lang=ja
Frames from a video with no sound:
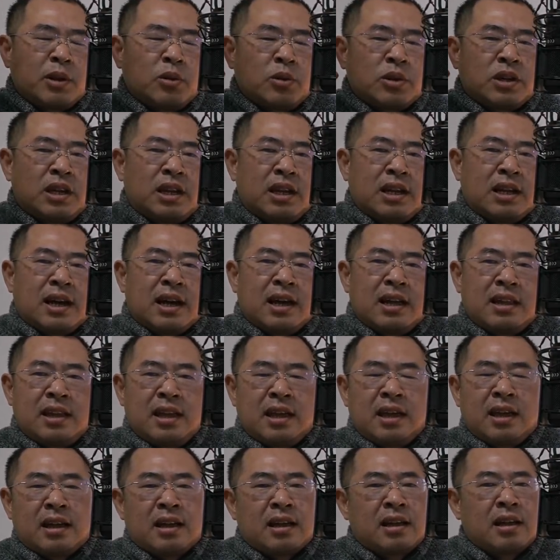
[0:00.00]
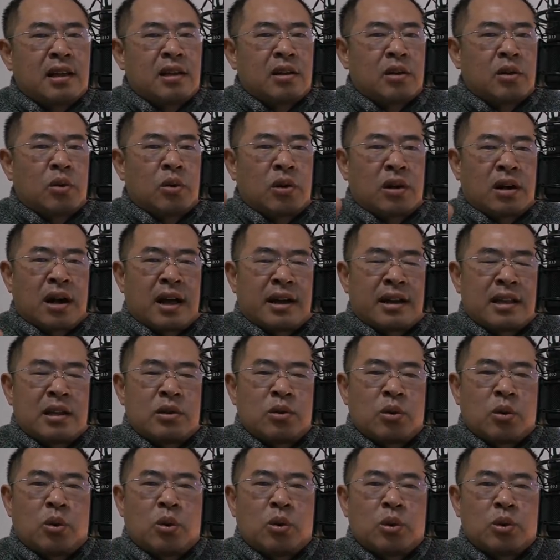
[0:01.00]
頭の切り替えで
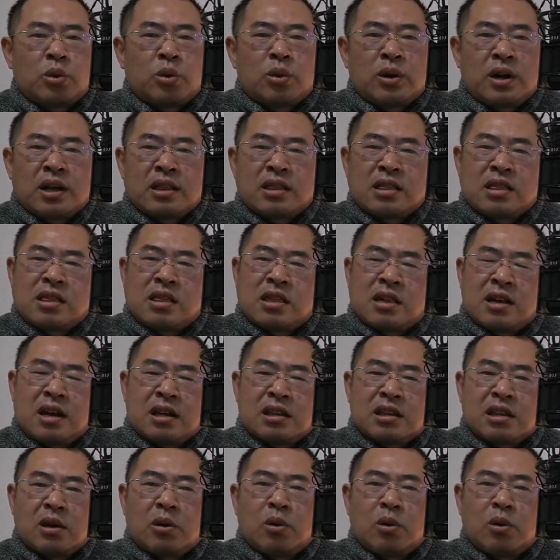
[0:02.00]
体の行動が